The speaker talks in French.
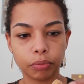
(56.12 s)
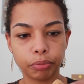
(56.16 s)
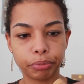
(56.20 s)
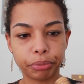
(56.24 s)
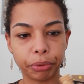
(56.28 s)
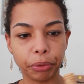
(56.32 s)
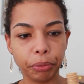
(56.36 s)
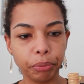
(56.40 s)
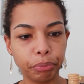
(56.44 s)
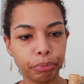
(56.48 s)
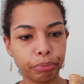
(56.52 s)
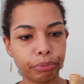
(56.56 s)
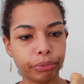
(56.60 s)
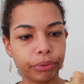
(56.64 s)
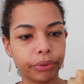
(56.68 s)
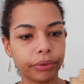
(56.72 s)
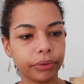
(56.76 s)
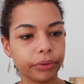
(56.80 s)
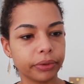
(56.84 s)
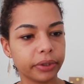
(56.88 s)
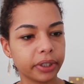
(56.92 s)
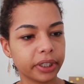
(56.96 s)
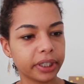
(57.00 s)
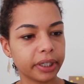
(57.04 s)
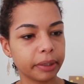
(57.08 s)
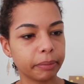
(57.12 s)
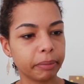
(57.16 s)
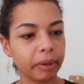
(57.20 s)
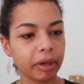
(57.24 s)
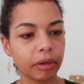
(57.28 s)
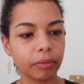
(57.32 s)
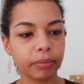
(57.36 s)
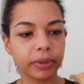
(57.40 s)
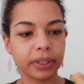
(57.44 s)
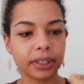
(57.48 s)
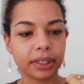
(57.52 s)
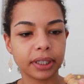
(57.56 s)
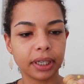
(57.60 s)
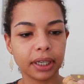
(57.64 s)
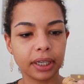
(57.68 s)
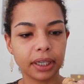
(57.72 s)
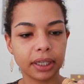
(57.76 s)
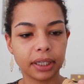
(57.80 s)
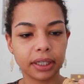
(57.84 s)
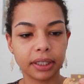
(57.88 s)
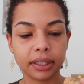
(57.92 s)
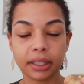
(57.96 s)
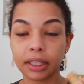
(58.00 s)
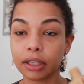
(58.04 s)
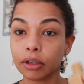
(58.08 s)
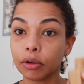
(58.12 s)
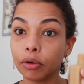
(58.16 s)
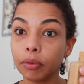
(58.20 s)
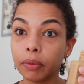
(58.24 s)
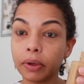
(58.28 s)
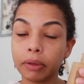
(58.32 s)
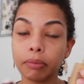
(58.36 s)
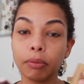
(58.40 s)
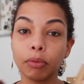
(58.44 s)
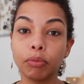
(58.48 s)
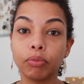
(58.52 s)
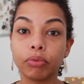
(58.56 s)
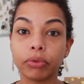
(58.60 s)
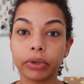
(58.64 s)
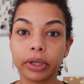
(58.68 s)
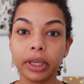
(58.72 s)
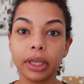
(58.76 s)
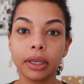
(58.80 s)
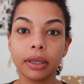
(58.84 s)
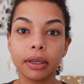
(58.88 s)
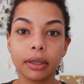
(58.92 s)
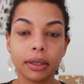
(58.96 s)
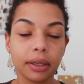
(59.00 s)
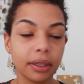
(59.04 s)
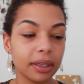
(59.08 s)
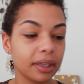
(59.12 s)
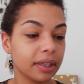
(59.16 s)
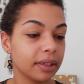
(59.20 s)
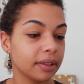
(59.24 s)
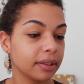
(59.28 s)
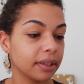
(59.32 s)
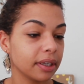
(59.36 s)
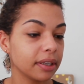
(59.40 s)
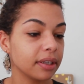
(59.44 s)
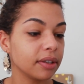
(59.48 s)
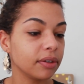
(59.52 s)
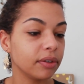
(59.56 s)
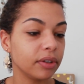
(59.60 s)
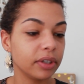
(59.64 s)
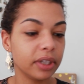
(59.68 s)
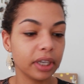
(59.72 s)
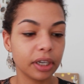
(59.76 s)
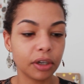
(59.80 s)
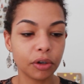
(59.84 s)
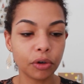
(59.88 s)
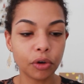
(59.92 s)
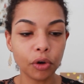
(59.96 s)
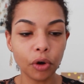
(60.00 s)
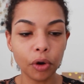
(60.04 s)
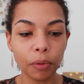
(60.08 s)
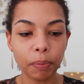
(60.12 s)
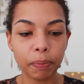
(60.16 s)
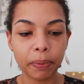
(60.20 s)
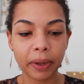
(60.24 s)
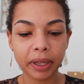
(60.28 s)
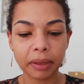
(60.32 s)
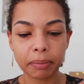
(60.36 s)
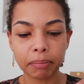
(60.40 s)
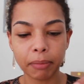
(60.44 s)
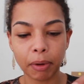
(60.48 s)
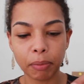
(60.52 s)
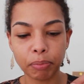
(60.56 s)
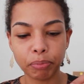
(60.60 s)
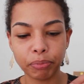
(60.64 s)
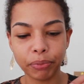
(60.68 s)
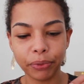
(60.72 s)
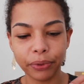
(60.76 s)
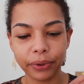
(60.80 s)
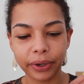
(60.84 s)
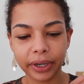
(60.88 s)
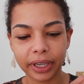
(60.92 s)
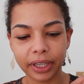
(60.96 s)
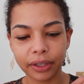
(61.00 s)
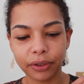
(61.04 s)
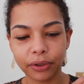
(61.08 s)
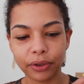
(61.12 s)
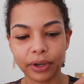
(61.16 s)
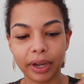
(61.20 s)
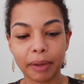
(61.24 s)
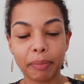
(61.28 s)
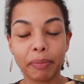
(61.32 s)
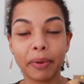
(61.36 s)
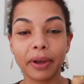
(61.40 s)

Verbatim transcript: pompe. Ça, j'avais pas compris ça. Et c'est complètement pourri. Ça, c'est une idée complètement pourrie de la